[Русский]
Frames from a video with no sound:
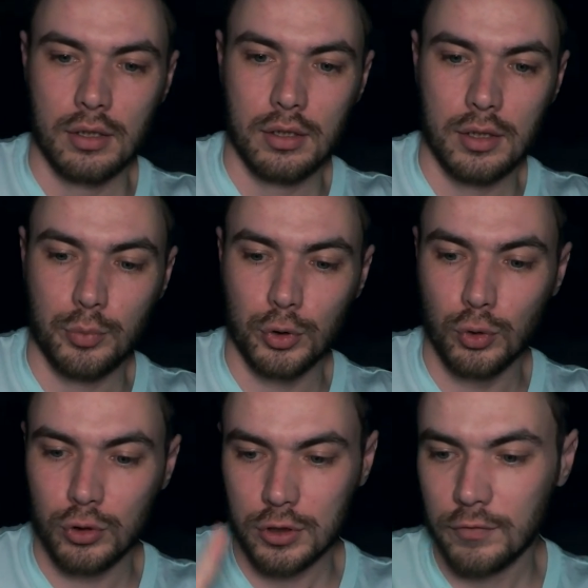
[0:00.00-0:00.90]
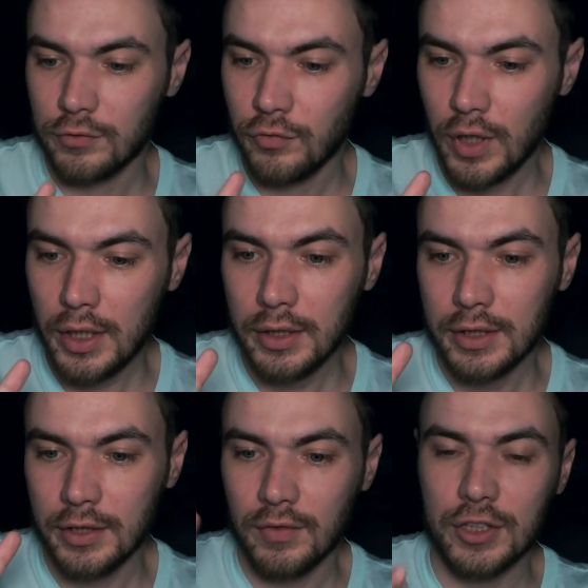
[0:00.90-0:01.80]
э, полуостров 2
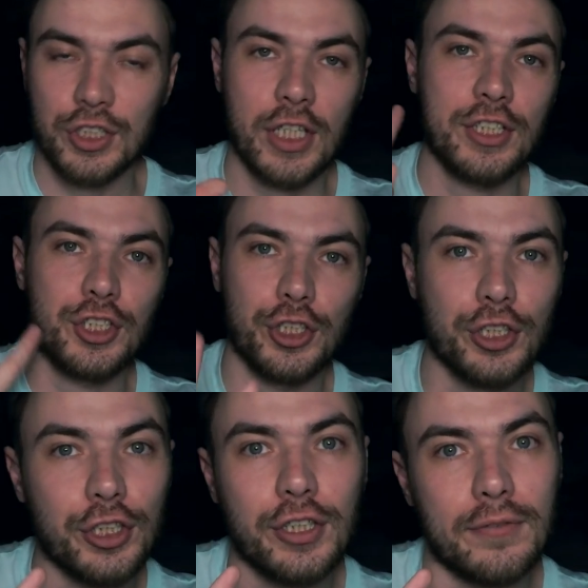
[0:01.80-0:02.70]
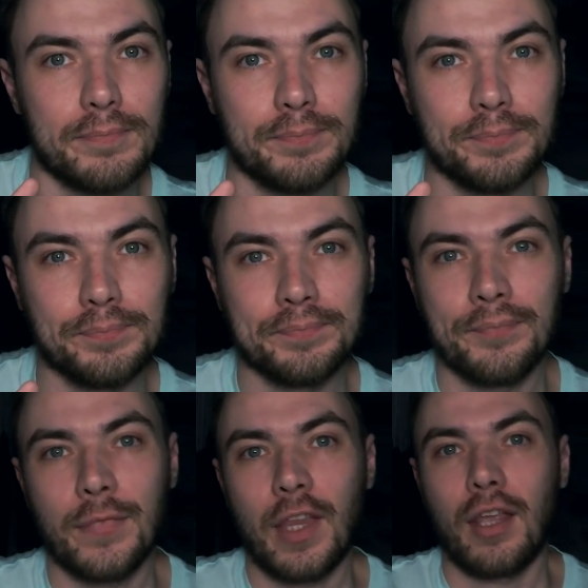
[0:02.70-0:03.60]
и волжане 4.
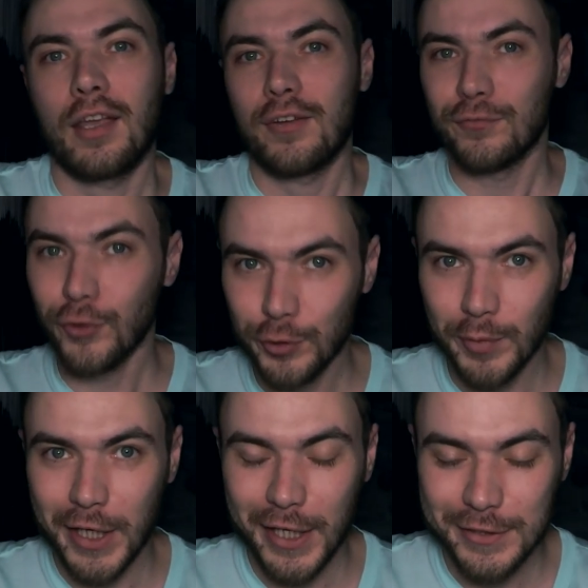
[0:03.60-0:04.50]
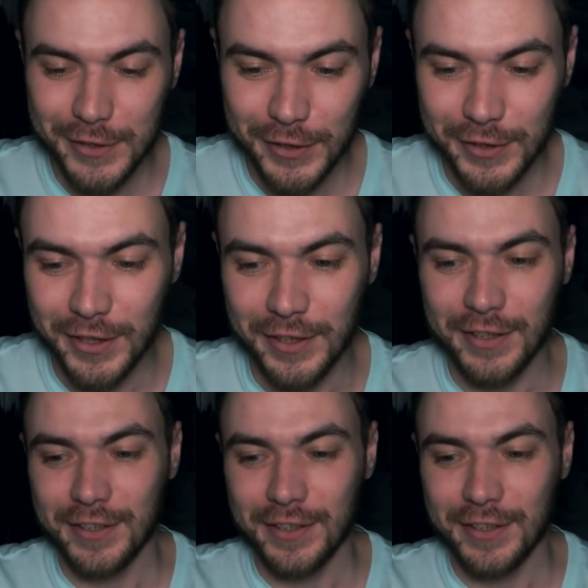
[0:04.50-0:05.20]
Вот мои оценки.